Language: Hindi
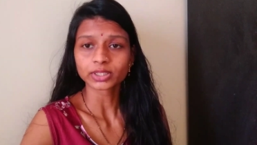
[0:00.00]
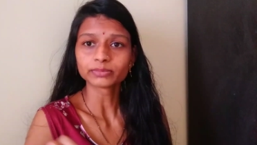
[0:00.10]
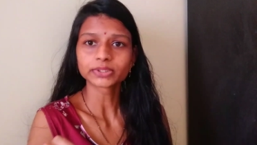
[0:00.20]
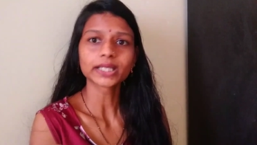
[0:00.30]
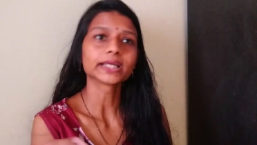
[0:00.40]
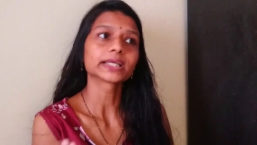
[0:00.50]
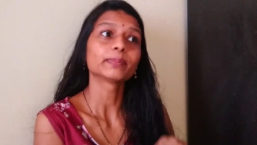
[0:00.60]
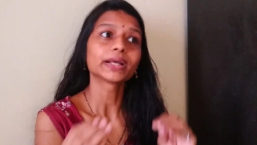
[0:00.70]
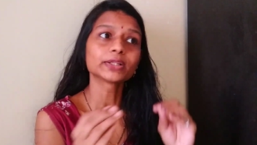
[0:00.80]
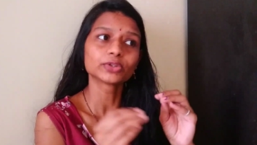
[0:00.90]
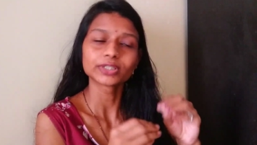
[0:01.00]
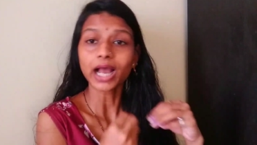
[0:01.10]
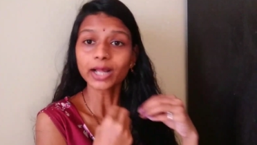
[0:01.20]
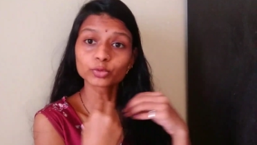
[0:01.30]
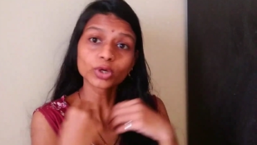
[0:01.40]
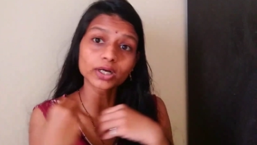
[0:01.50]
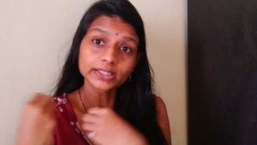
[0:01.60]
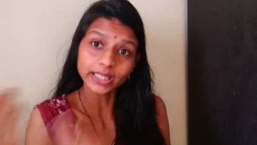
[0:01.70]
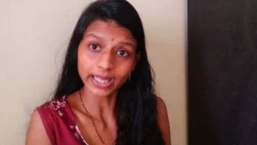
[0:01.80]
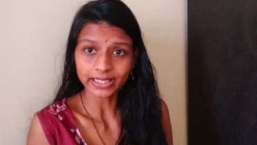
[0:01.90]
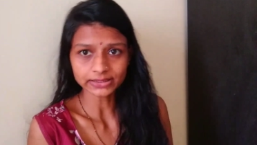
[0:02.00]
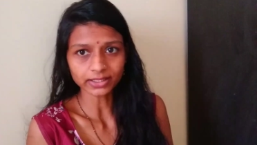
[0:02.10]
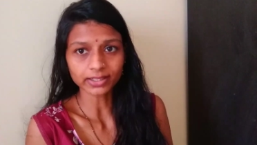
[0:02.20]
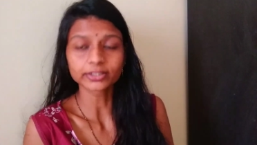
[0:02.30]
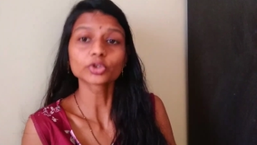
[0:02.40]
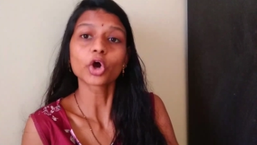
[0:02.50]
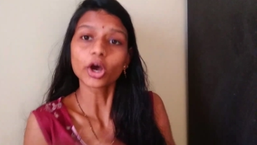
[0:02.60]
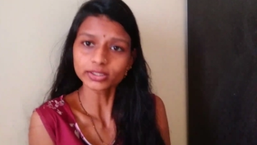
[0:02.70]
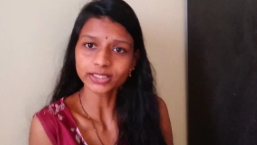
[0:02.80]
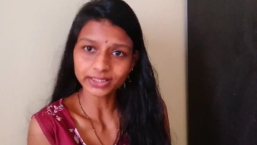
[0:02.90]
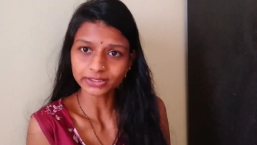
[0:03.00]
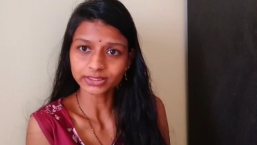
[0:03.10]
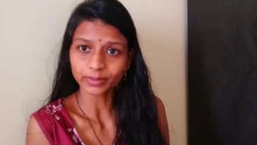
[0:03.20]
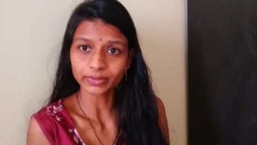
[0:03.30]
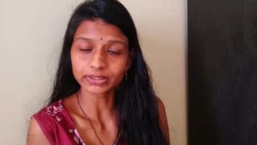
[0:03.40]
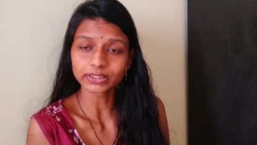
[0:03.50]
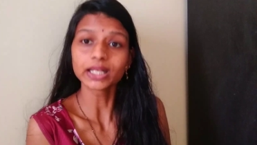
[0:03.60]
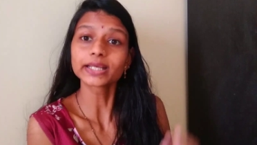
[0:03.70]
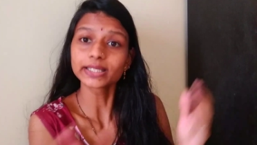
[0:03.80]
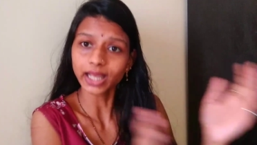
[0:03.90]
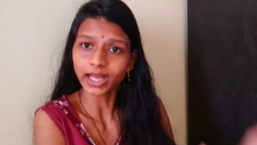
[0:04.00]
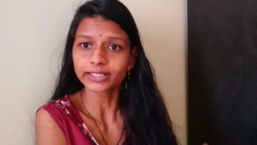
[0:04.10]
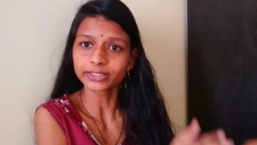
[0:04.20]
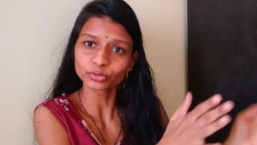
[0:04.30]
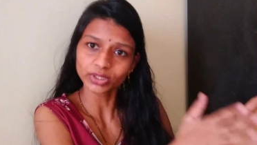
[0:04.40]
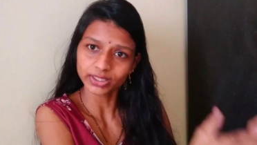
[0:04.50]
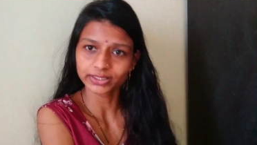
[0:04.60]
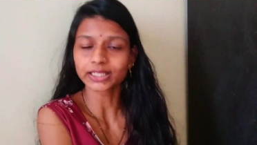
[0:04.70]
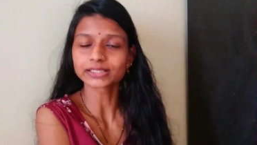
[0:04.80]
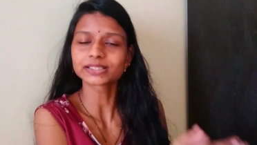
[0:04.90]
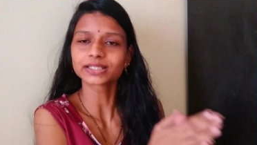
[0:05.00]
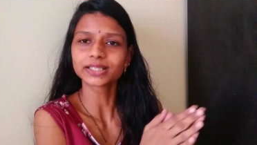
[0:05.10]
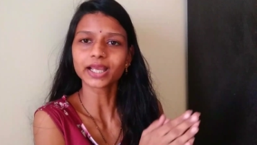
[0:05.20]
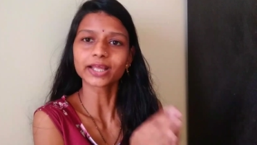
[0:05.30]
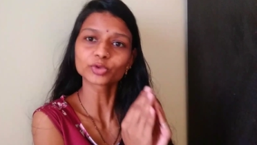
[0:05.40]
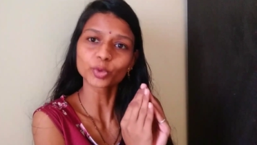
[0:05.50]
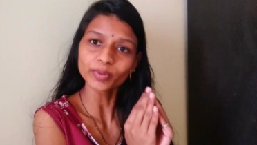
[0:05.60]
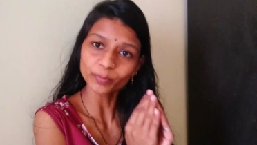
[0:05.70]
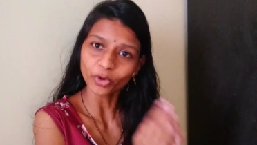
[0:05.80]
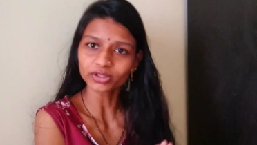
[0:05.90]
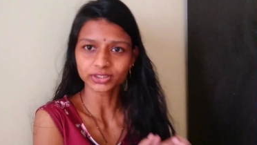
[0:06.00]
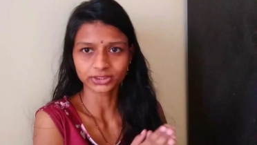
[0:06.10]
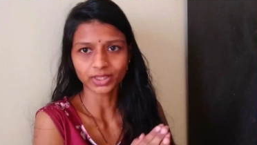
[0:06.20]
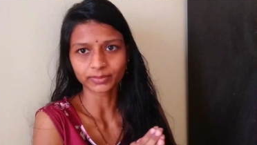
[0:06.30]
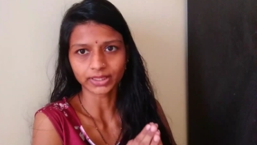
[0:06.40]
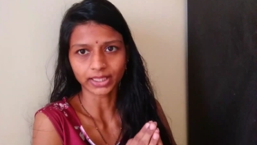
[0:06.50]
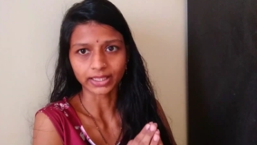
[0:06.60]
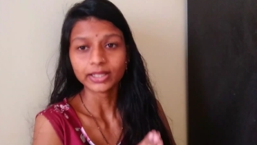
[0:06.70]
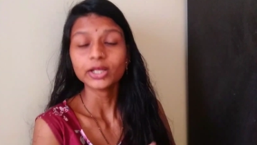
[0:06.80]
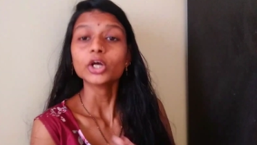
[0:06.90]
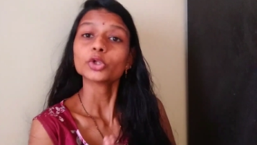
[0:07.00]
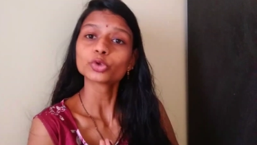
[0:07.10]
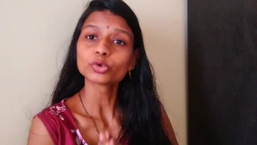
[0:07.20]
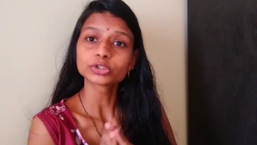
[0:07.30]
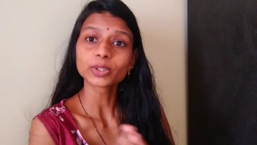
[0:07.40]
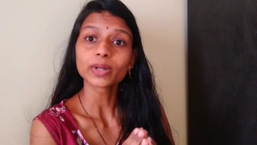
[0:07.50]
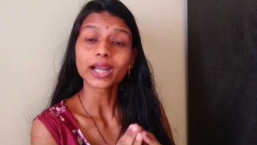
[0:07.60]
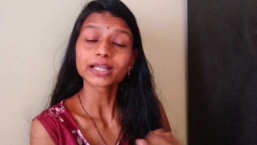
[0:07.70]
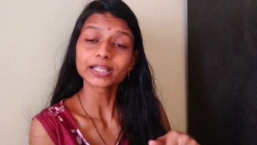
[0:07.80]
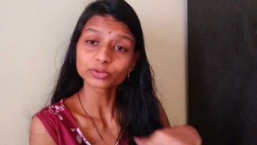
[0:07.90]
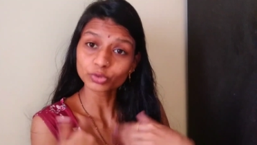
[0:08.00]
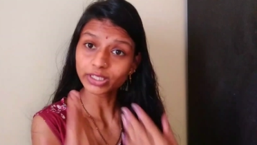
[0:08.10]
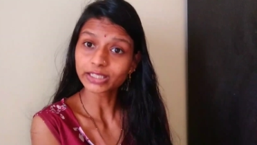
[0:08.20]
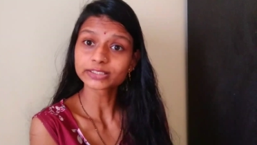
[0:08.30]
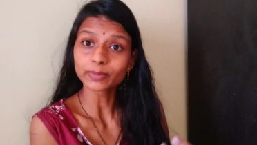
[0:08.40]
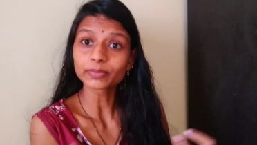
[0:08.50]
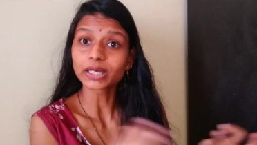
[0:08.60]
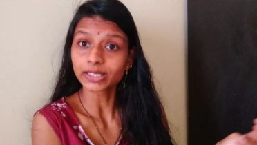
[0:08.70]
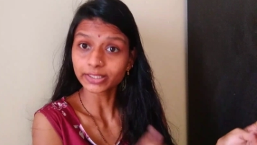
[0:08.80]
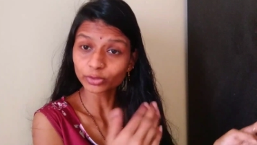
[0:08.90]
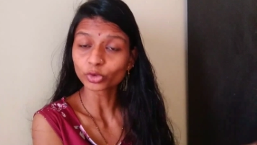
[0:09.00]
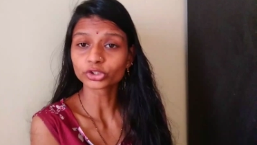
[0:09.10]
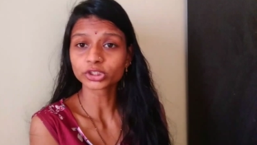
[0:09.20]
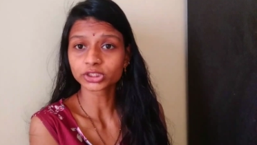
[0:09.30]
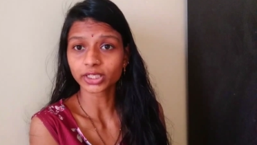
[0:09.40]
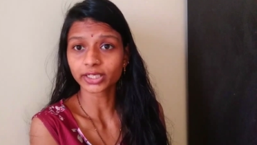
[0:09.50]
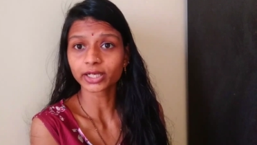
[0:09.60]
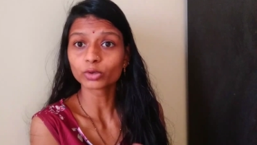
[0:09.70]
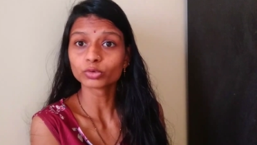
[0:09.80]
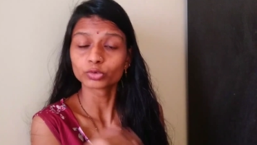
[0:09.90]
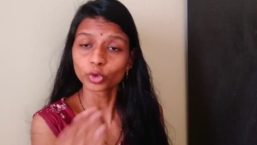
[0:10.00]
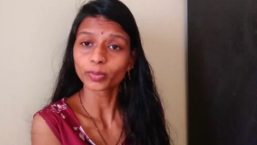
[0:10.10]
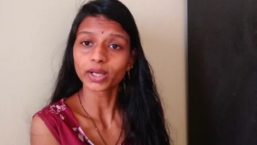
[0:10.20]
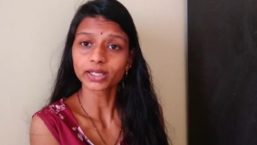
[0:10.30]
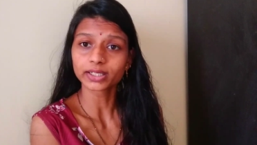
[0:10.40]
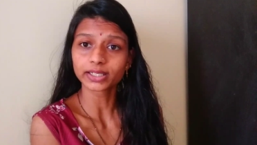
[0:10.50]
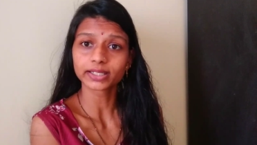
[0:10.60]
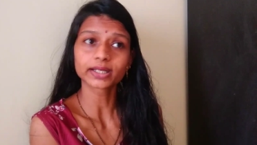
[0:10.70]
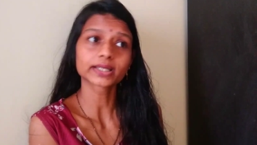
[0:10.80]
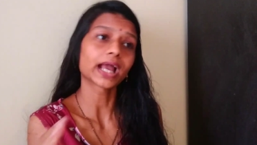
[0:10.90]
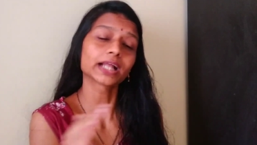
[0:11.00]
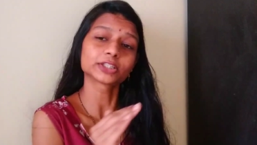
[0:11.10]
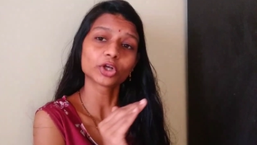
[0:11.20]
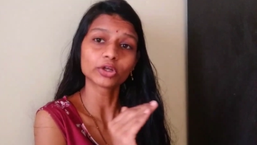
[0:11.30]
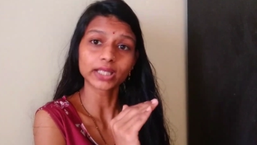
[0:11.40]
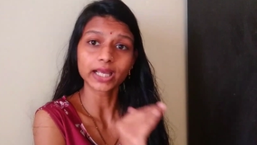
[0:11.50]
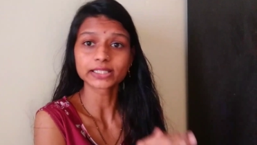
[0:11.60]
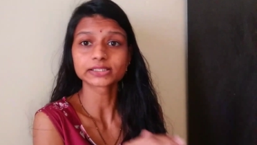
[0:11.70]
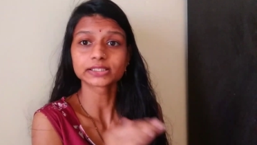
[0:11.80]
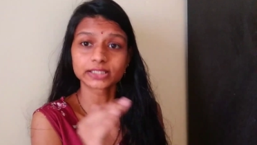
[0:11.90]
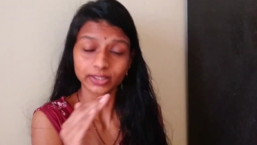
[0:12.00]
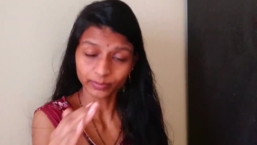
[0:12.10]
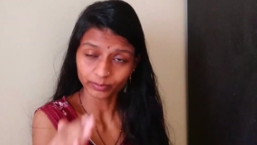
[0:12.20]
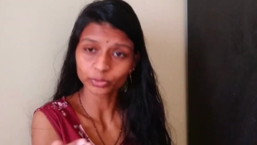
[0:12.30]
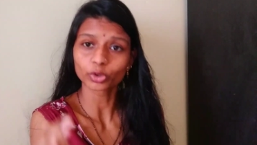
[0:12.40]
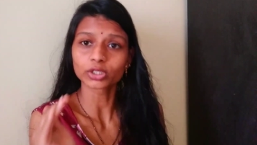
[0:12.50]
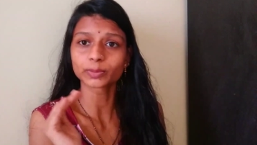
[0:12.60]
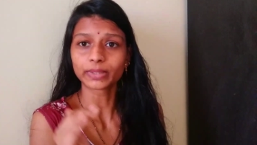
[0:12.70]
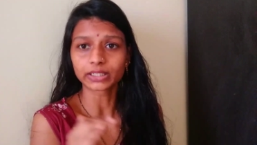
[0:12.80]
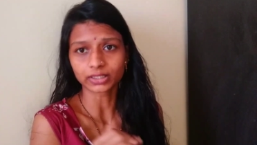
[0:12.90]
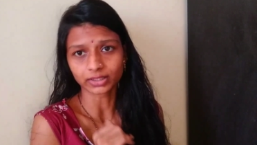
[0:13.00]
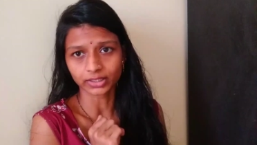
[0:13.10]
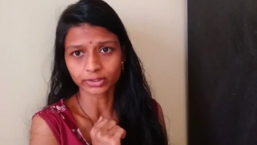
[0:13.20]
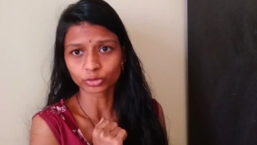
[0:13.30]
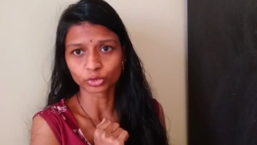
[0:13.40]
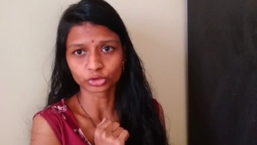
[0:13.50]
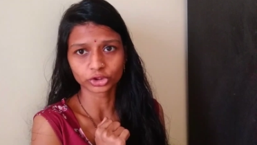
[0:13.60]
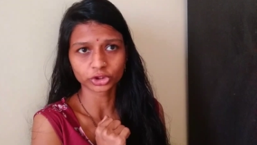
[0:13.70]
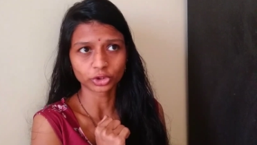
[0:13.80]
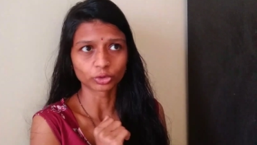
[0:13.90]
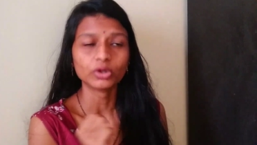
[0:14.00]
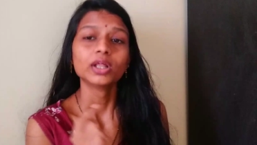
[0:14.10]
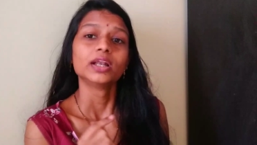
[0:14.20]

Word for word: समझा ये कि भाई हाँ तू अगर ये ऐसा करता तो और ज्यादा अच्छा बनता लेकिन हाँ ये तूने ये ऐसा किया है तो भी बहुत अच्छा बना है तो उससे एटलीस्ट वो नेक्स्ट टाइम करने की कोशिश करेगा दोबारा करेगा कि हाँ चलो ये ऐसे से थोड़ा सा बेटर करने की कोशिश करूँ